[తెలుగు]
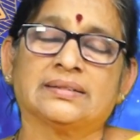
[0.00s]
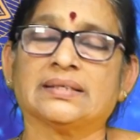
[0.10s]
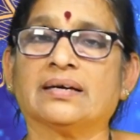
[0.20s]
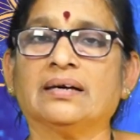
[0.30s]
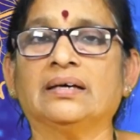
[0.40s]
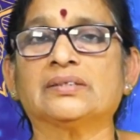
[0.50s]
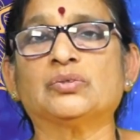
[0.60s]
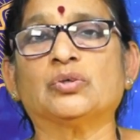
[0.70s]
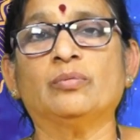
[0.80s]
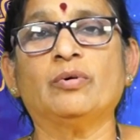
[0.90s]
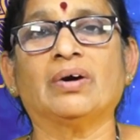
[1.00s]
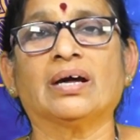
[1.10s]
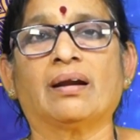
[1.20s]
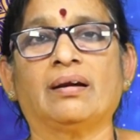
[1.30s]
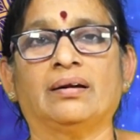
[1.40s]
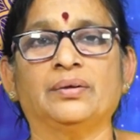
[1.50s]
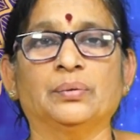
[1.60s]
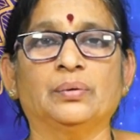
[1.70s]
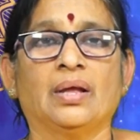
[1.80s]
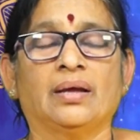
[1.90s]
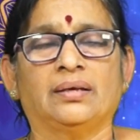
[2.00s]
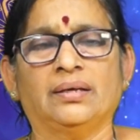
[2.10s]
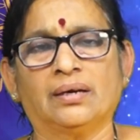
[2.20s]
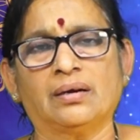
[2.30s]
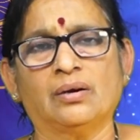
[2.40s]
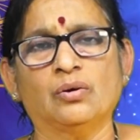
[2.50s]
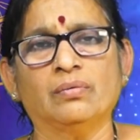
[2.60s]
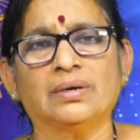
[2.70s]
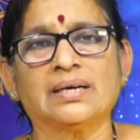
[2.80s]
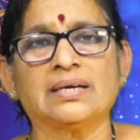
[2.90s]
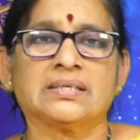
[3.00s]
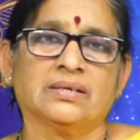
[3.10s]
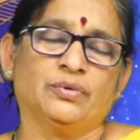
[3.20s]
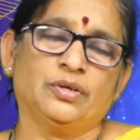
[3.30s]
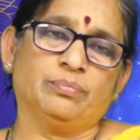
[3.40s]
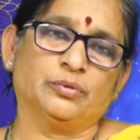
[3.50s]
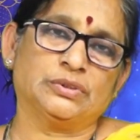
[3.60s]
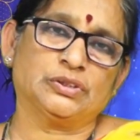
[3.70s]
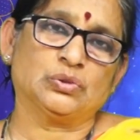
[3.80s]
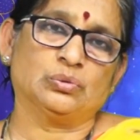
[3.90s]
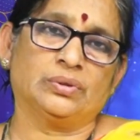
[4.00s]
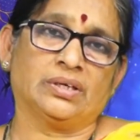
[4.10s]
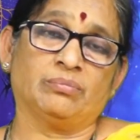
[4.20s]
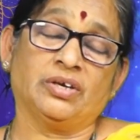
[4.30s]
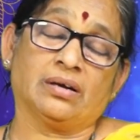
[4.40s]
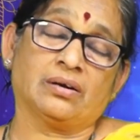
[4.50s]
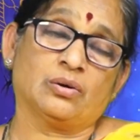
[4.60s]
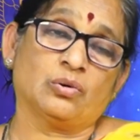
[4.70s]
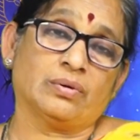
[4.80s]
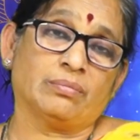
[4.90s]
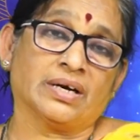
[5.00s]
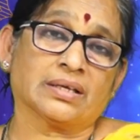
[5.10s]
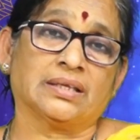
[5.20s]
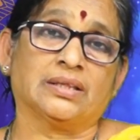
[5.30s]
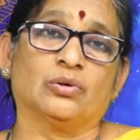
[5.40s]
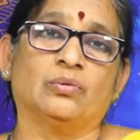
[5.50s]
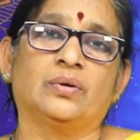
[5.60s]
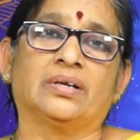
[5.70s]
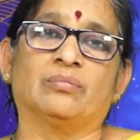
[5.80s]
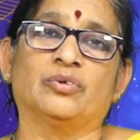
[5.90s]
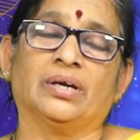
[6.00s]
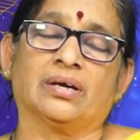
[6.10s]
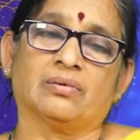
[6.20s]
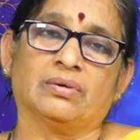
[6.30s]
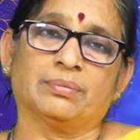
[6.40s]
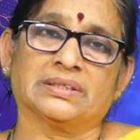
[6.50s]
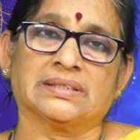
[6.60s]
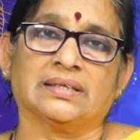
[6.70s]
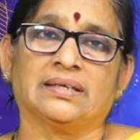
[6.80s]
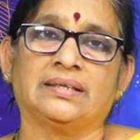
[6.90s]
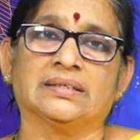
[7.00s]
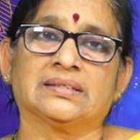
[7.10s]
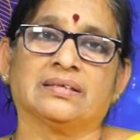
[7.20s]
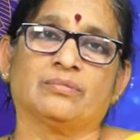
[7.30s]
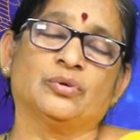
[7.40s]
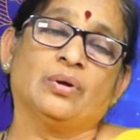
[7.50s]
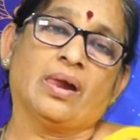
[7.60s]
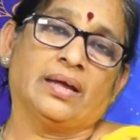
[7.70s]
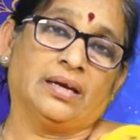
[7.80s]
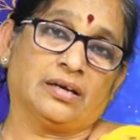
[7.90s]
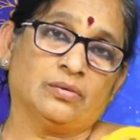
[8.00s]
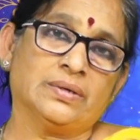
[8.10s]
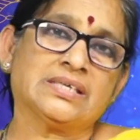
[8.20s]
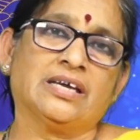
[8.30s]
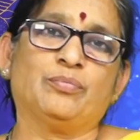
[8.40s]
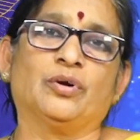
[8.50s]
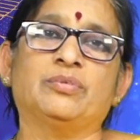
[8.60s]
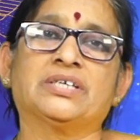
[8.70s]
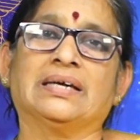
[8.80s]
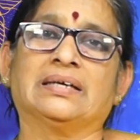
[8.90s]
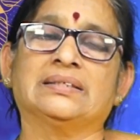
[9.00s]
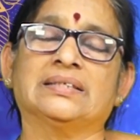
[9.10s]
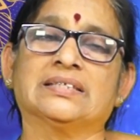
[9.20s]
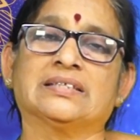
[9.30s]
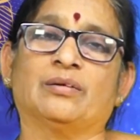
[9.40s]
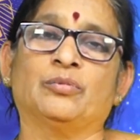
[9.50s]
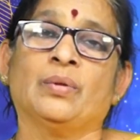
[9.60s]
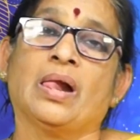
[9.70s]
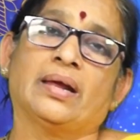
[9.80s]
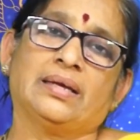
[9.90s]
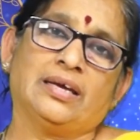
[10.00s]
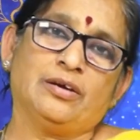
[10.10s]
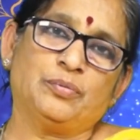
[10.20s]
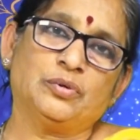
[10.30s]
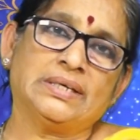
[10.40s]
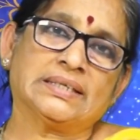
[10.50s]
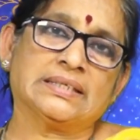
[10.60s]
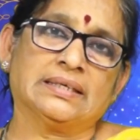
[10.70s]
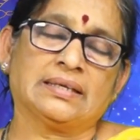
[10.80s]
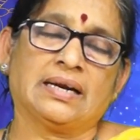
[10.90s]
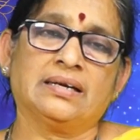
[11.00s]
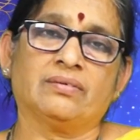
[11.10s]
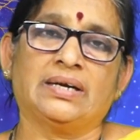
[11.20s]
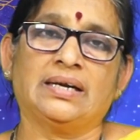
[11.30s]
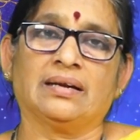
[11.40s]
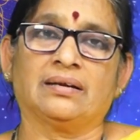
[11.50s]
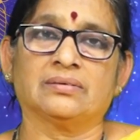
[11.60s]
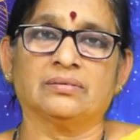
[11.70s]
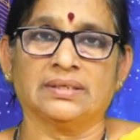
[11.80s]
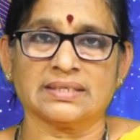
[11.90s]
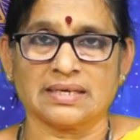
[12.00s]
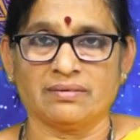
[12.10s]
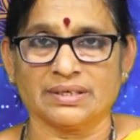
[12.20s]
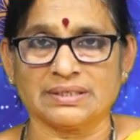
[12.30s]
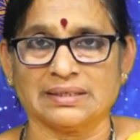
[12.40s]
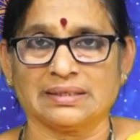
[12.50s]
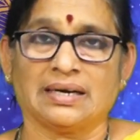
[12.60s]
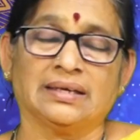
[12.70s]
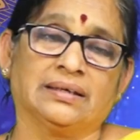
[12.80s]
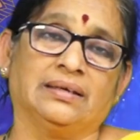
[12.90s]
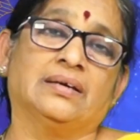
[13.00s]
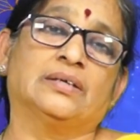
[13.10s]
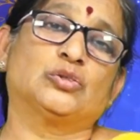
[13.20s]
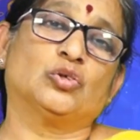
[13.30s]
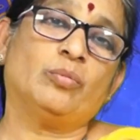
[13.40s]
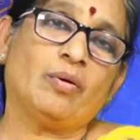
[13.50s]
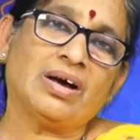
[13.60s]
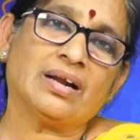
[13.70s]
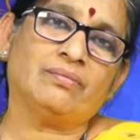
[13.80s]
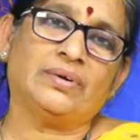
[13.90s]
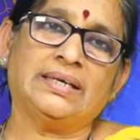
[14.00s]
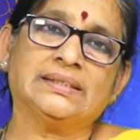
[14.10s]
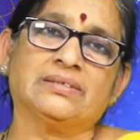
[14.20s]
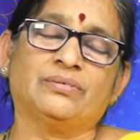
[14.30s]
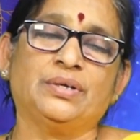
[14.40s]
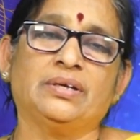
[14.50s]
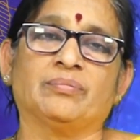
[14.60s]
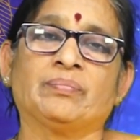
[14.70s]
చక్కగా సోమవారం నాడు ఎక్కువగా శివుణ్ణి పూజిస్తూ ఉంటాం ఎక్కువ భక్తితో ఉంటాము ఎక్కువ ప్రసాదాలు చేస్తాము ఎక్కువసేపు అభిషేకం చేస్తాము ఏ పుణ్యక్షేత్రానికి వెళ్ళాలనుకున్నా శైవ క్షేత్రాలకి సోమవారం వెళ్ళి శివుణ్ణి